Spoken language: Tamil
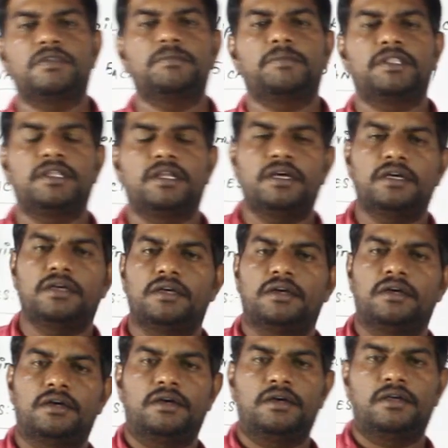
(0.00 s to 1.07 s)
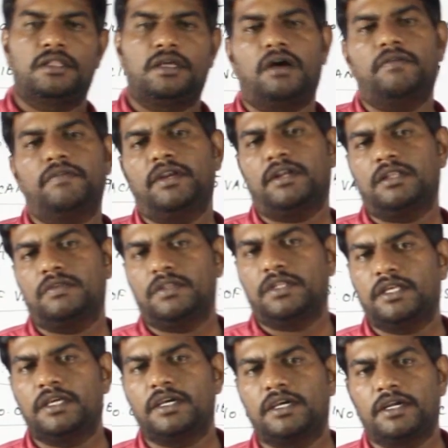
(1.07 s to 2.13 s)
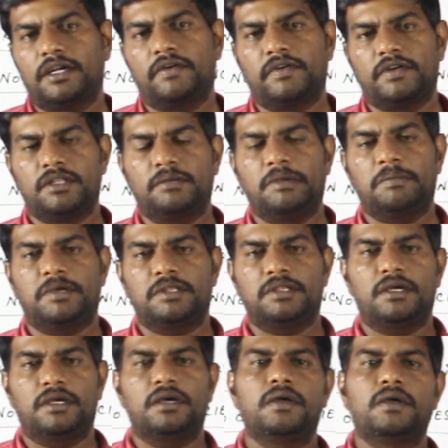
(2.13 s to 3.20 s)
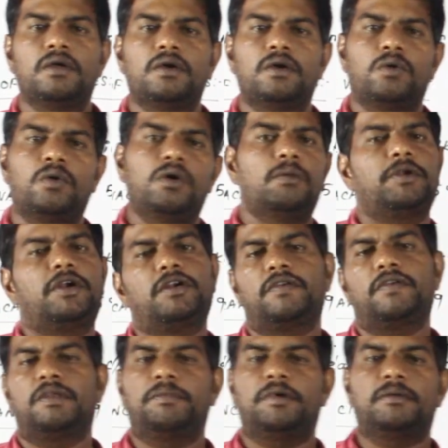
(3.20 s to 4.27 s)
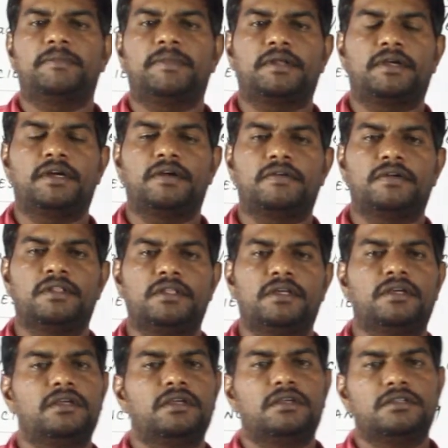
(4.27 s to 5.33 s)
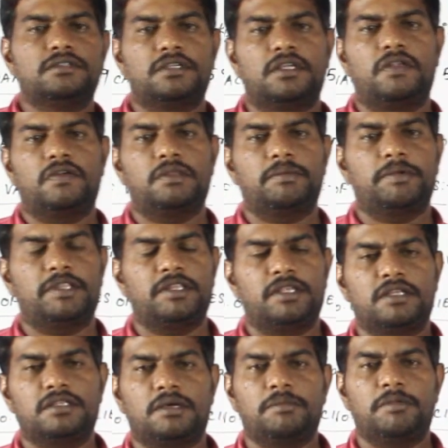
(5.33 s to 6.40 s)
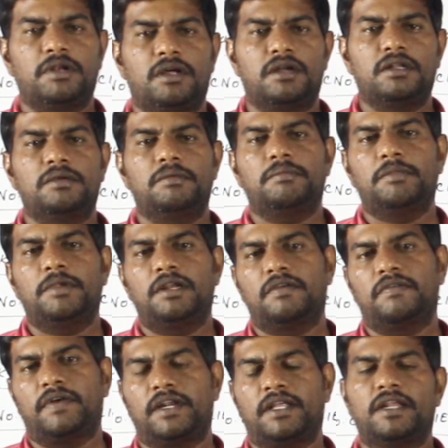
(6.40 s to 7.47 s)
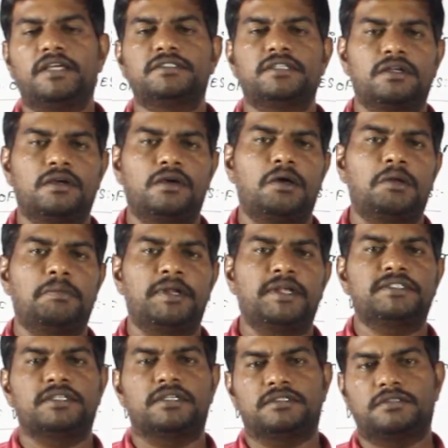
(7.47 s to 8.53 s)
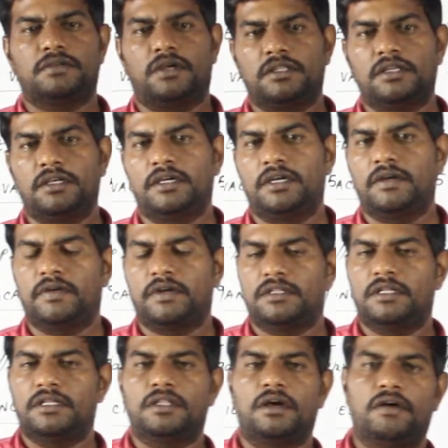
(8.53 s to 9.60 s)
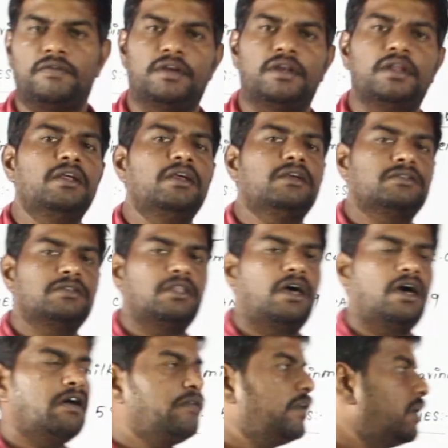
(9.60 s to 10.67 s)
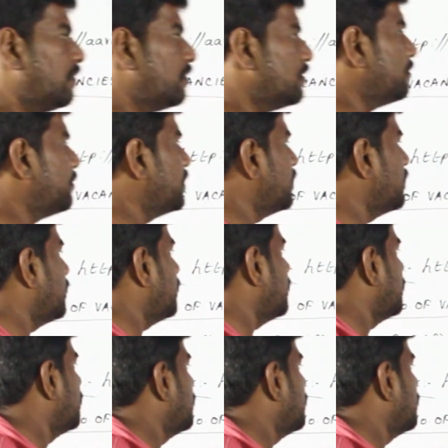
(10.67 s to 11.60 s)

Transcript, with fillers: வந்து பார்த்தீங்கன்னா இந்த ஆவின்றது வந்து எதுக்கு வருது அப்படின்னு பார்த்தீங்கன்னா கோஆபரேட்டிவ் டிபார்ட்மெண்ட் கீழே வருது ஸோ இதில் வந்து பார்த்திங்கன்னா தமிழ்நாடு மில்க் ஃபெடரேஷன் கார்பரேஷன் ஸோ அதுக்கு வர்றது அந்த ஆவின் ஸோ அந்த ஆவினில் வந்து பார்த்திங்கன்னா